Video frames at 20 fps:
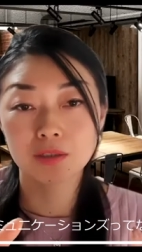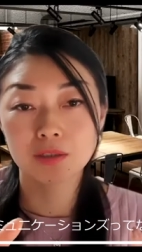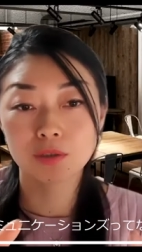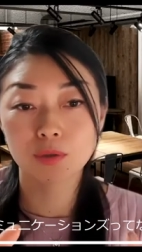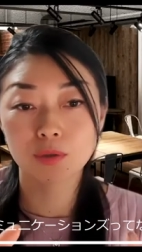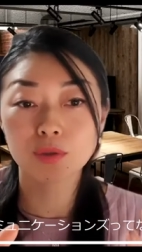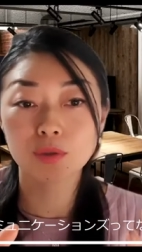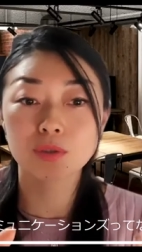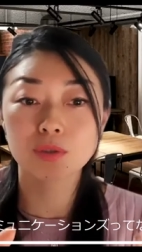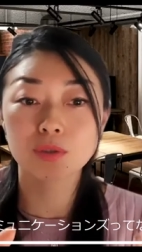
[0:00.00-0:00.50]

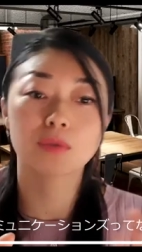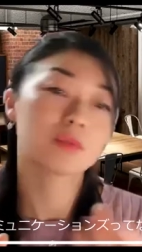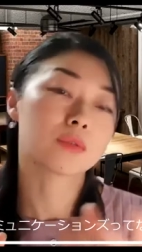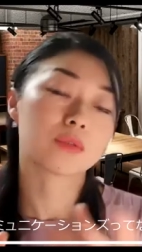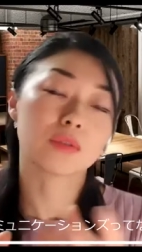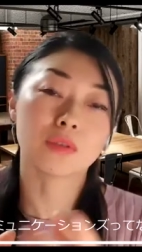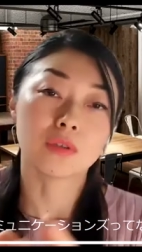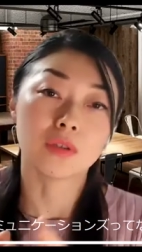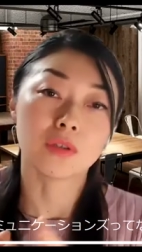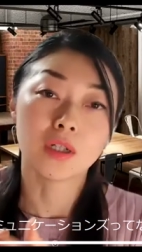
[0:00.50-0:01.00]
ちょこちょこ
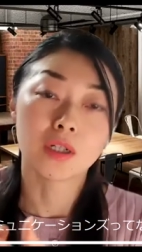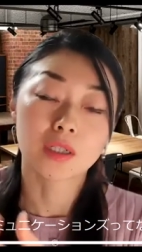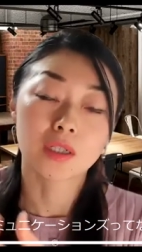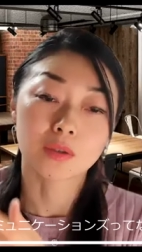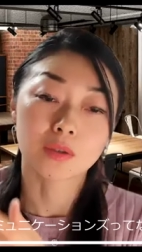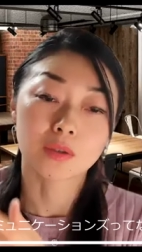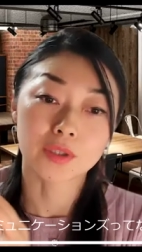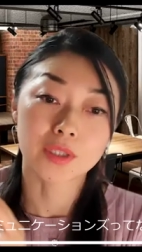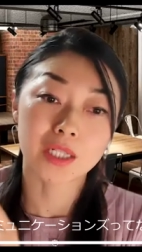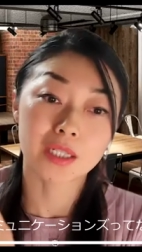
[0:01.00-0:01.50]
と
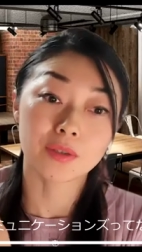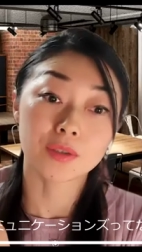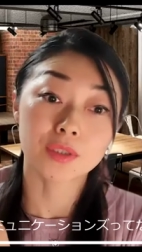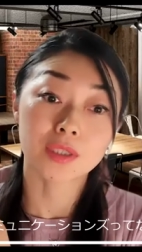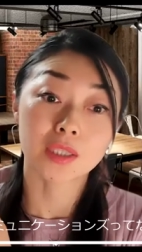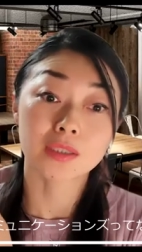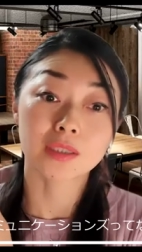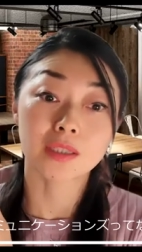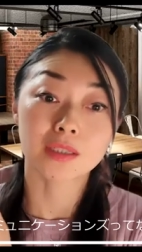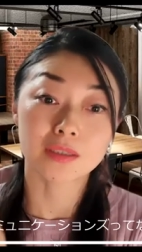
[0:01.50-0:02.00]
ご依頼をい
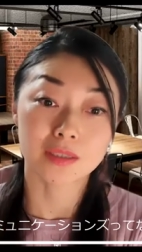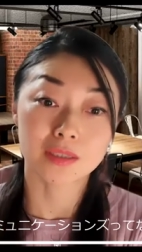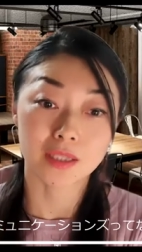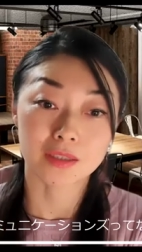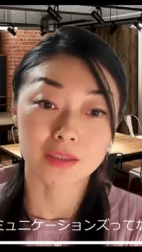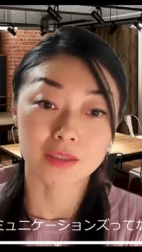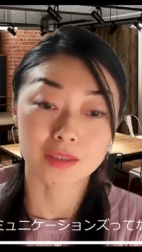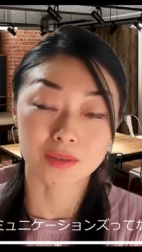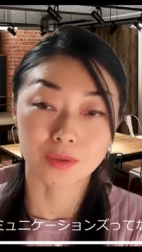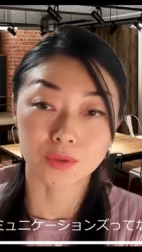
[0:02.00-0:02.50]
ただい
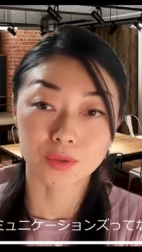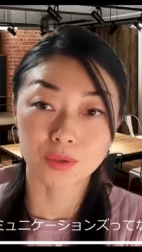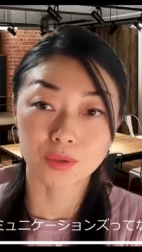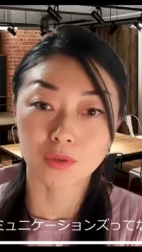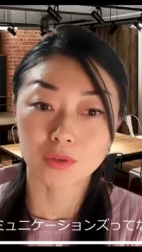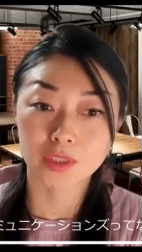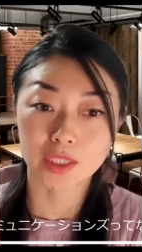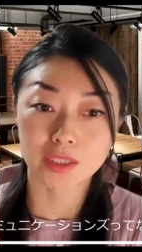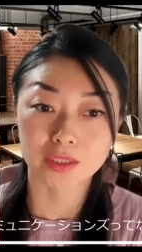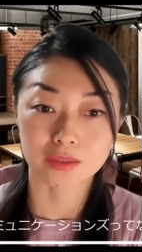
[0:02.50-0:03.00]
て児童養
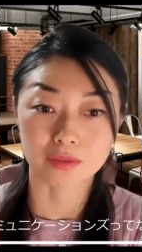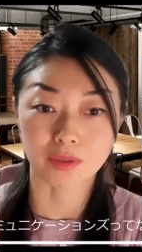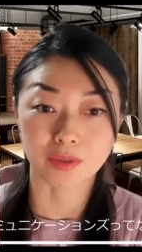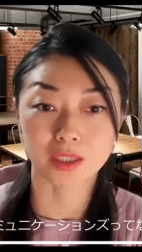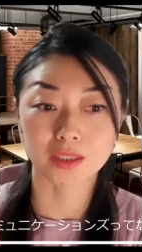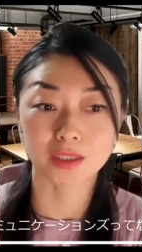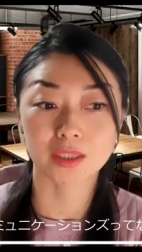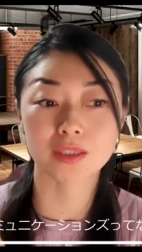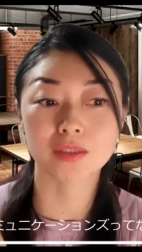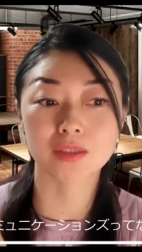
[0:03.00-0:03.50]
護施設のお
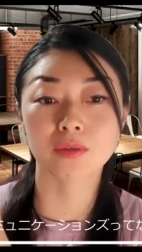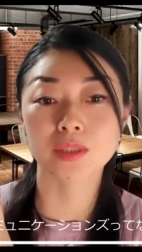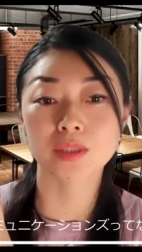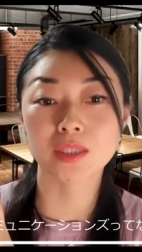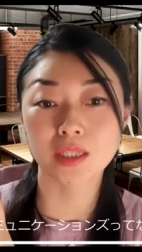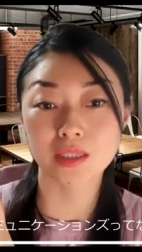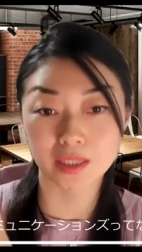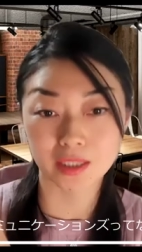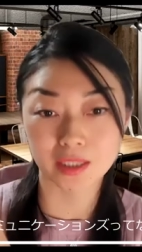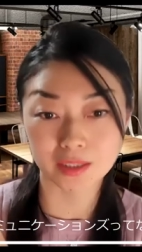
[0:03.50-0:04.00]
話をし
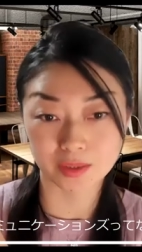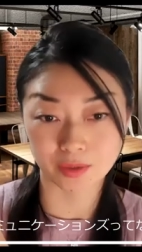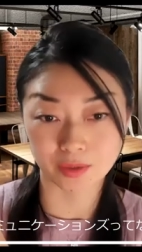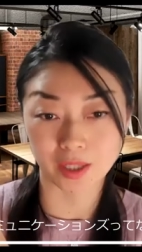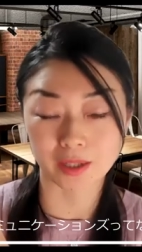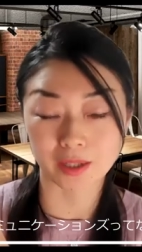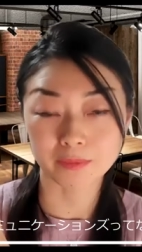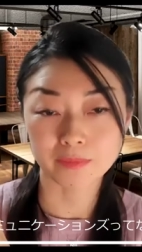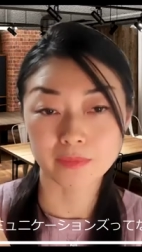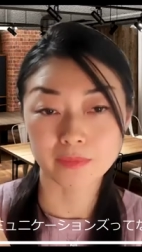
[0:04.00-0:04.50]
たりですと
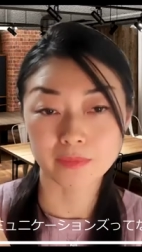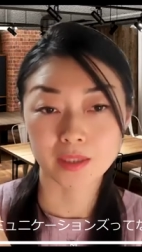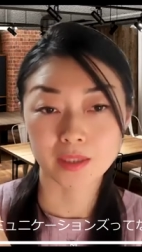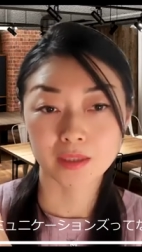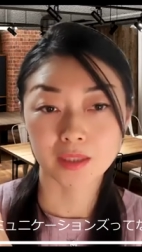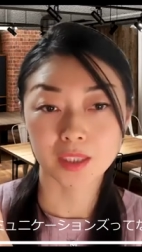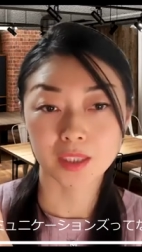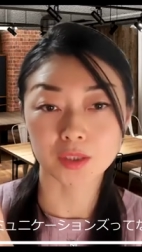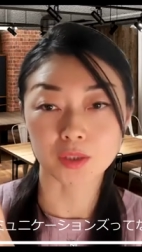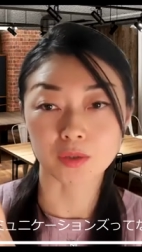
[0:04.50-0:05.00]
か
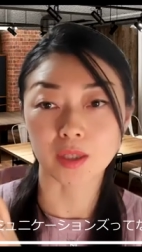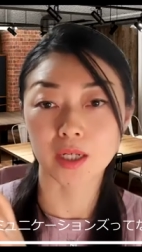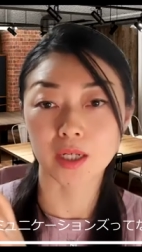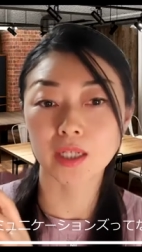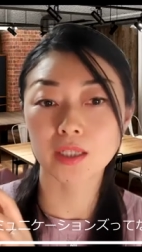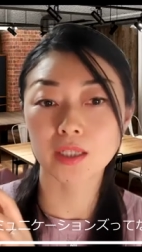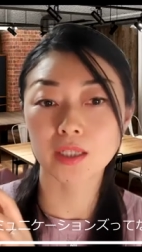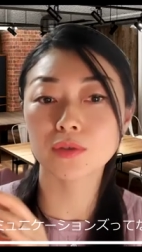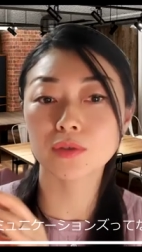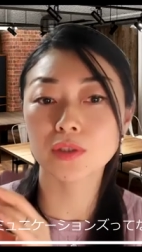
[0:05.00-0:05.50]
あとは
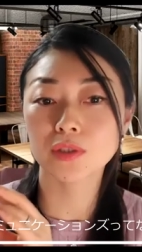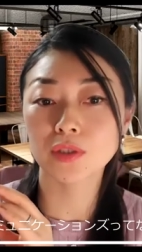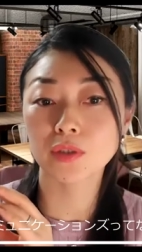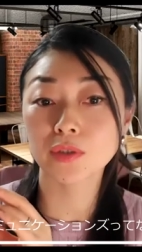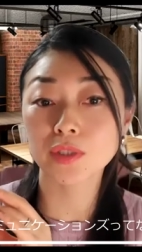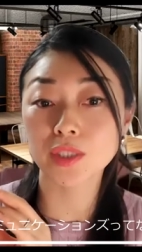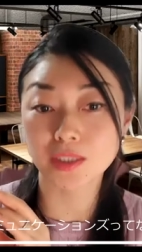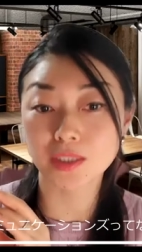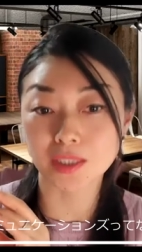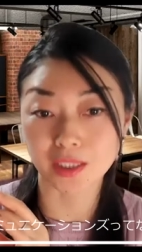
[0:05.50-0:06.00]
介護事
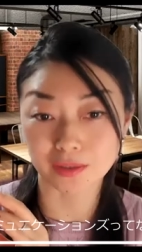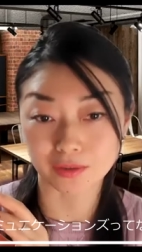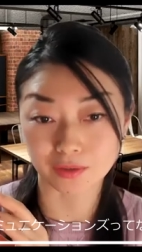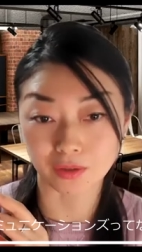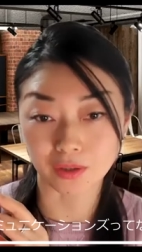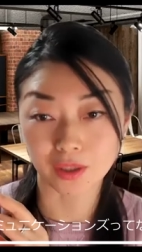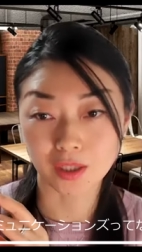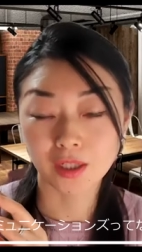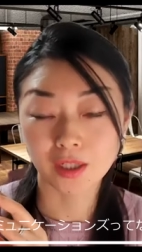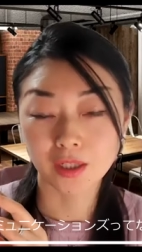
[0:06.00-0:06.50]
業者さん
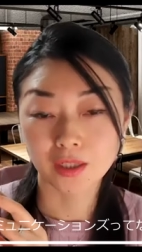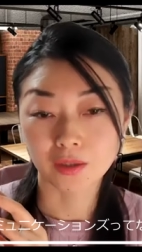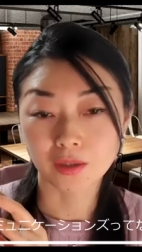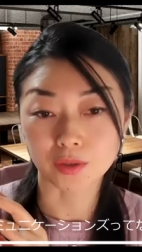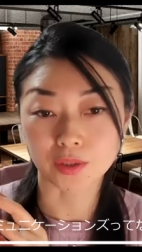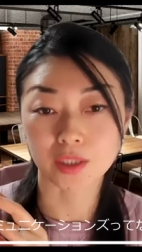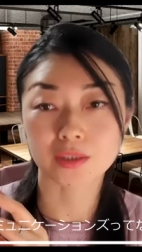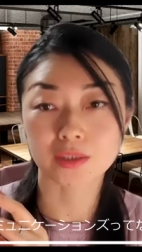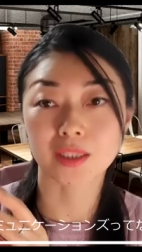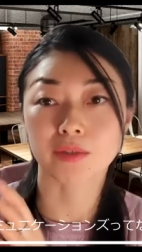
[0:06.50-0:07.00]
の
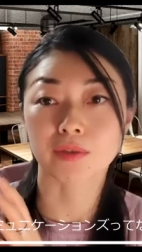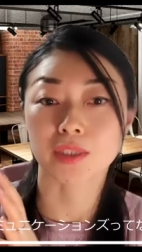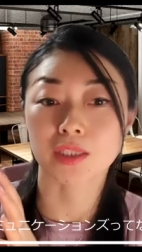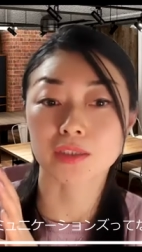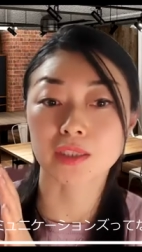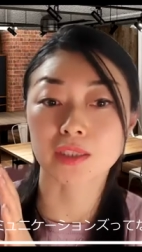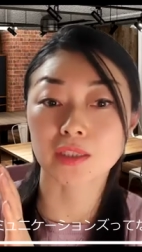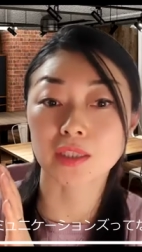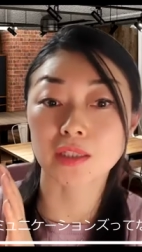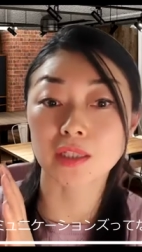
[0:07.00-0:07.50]
お手伝いをさ
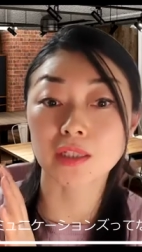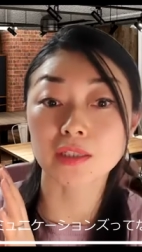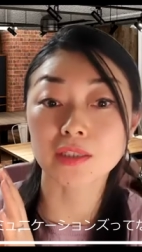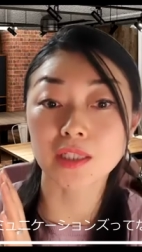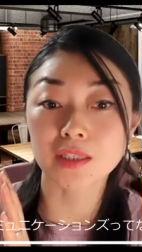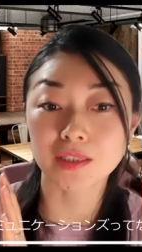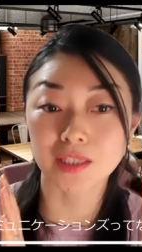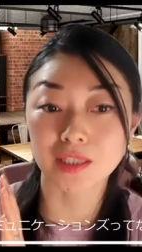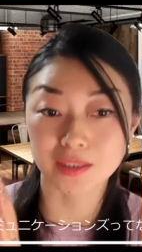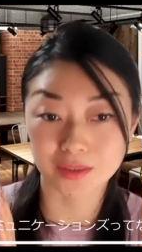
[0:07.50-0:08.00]
せていただい
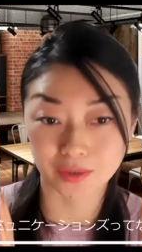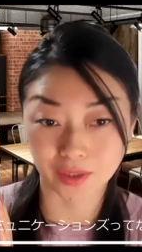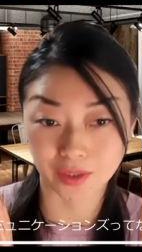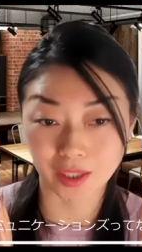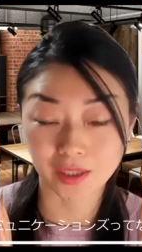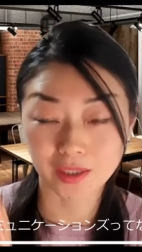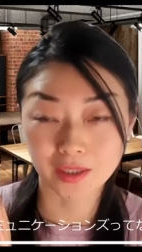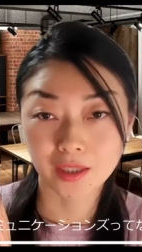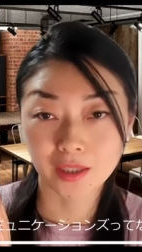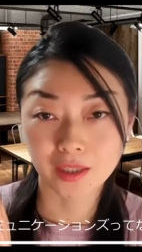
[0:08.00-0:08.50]
たりですと
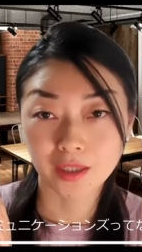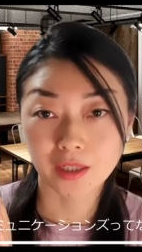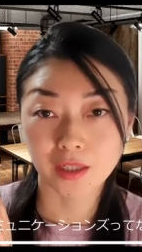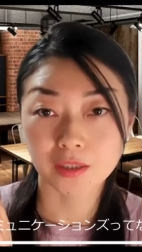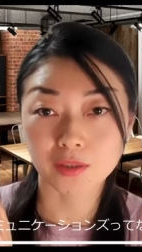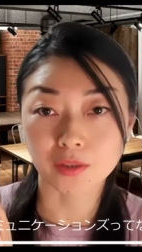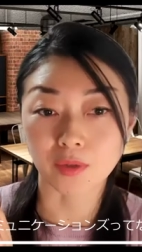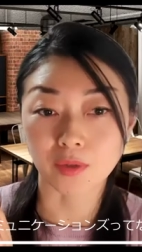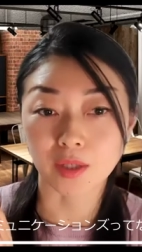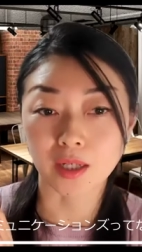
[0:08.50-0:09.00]
か
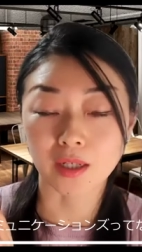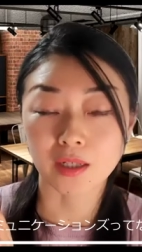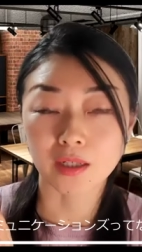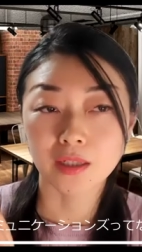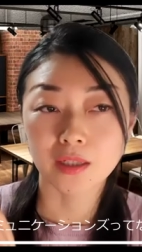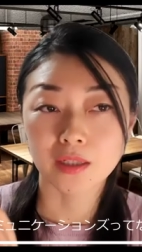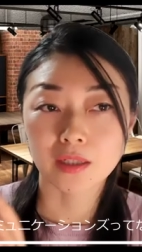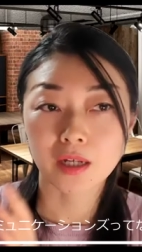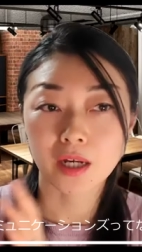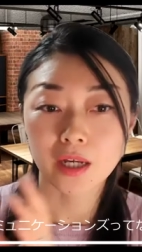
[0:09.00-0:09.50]
あとは
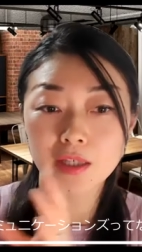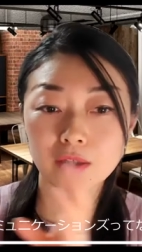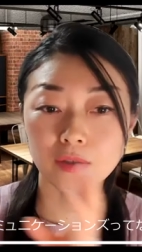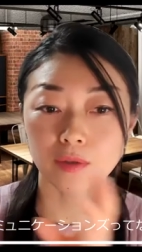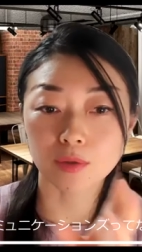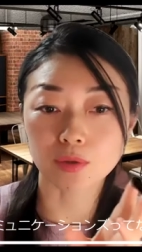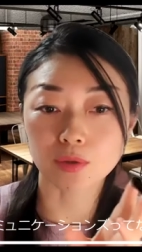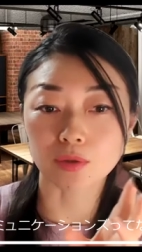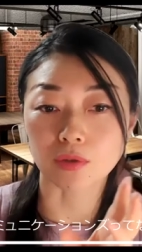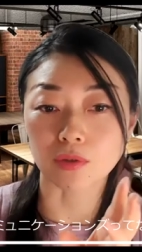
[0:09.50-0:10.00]
介
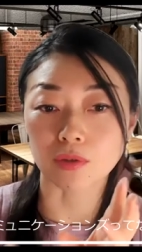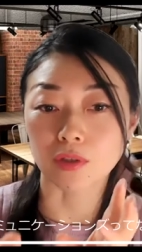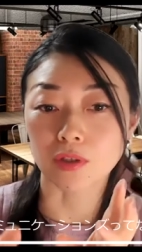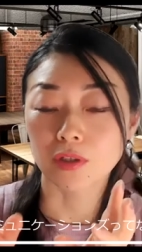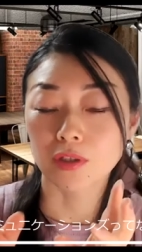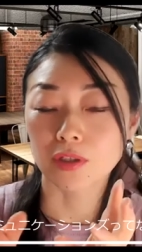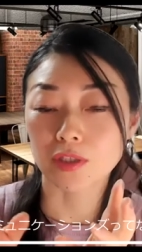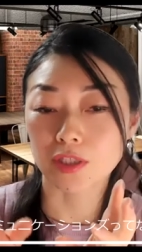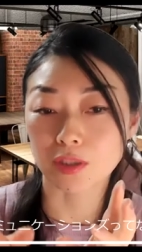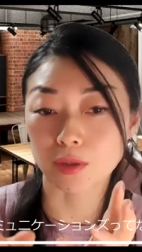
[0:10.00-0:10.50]
護と
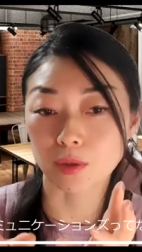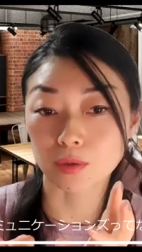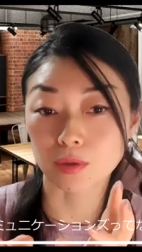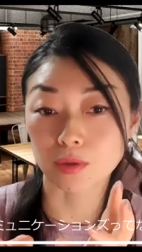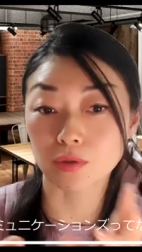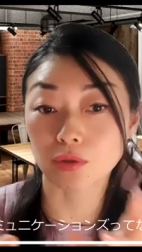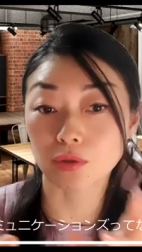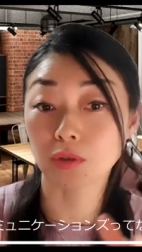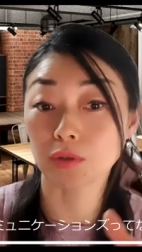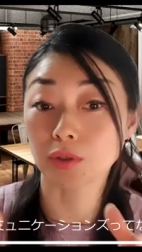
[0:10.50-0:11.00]
仕
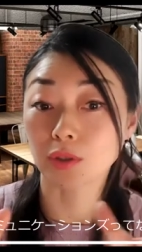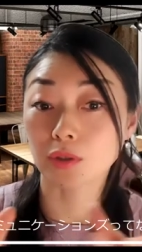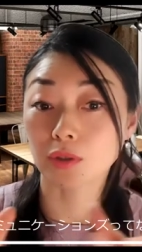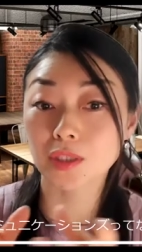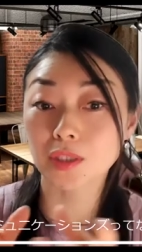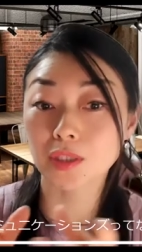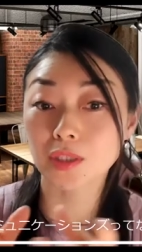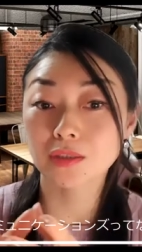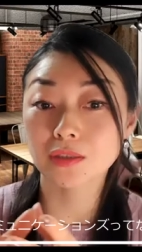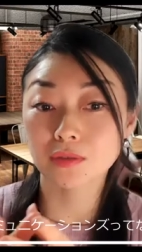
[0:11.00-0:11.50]
事の両
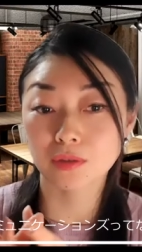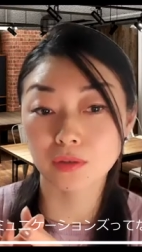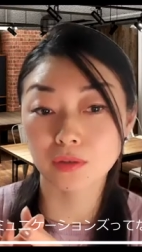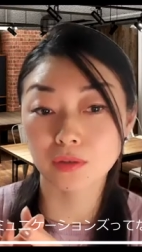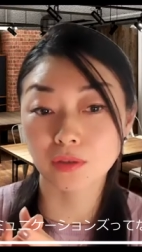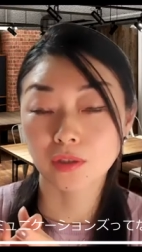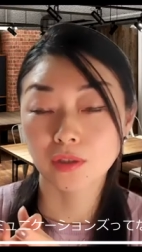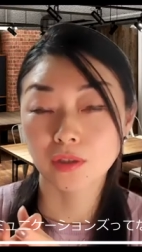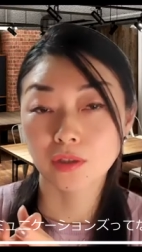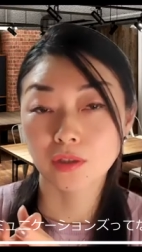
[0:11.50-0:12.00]
立を